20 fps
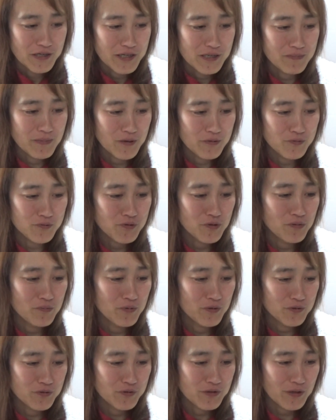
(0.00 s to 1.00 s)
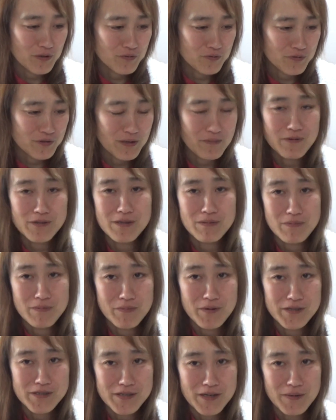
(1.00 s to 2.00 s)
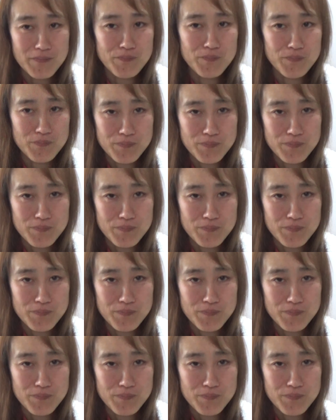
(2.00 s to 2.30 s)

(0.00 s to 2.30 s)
今ふっと思いついたことを喋ってみました、